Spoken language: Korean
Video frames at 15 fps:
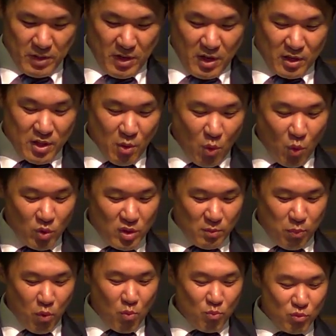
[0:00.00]
근데 오늘
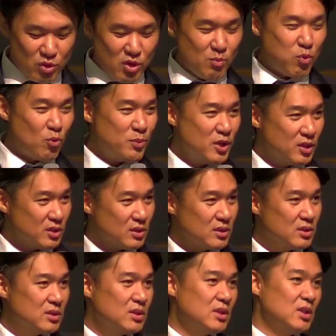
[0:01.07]
본문을
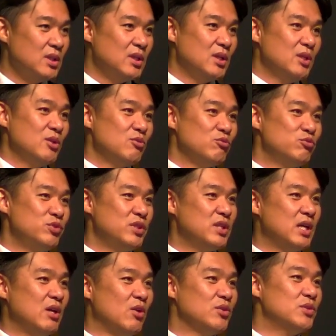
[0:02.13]
보면
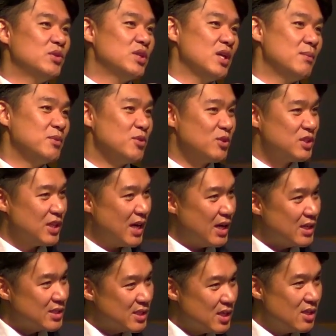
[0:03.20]
우리가 어떻게 하면 더
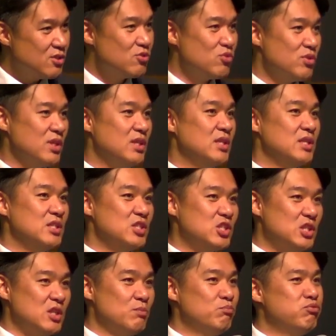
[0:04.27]
잘 살 수
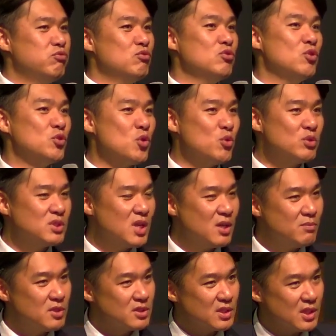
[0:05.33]
있는지 풍요로운
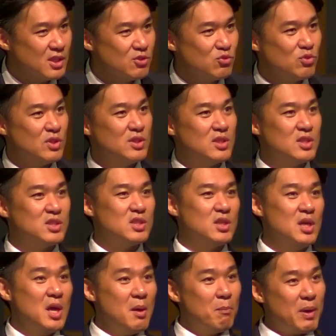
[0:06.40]
삶을 살 수 있는지
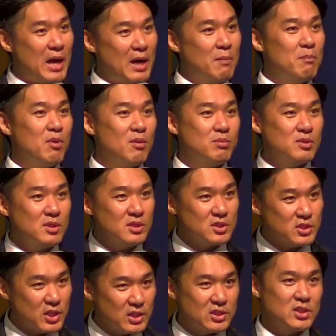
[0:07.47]
방법을
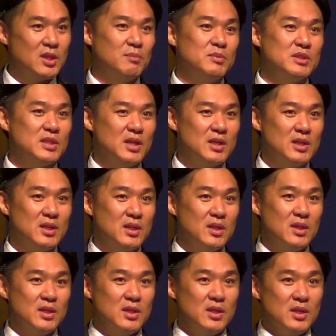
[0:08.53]
제시합니다.
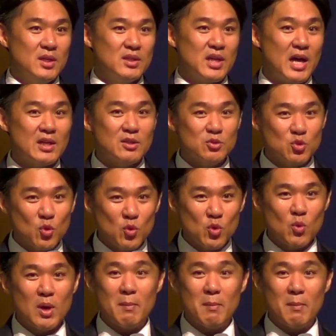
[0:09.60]
다른 종교와